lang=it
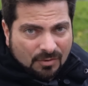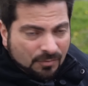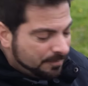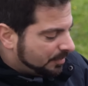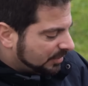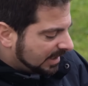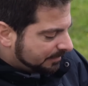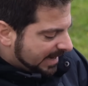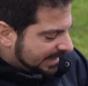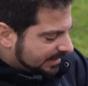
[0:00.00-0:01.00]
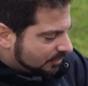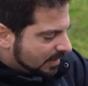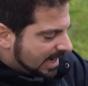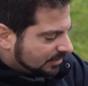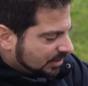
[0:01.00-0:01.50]
o un portapacchi
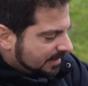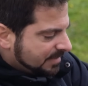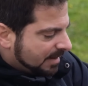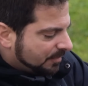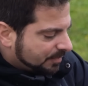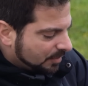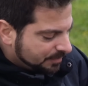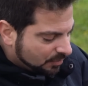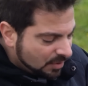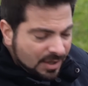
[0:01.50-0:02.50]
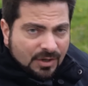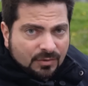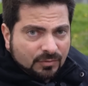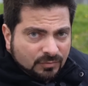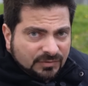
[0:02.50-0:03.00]
qua ce l'abbiamo proprio
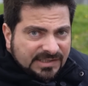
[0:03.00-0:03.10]
un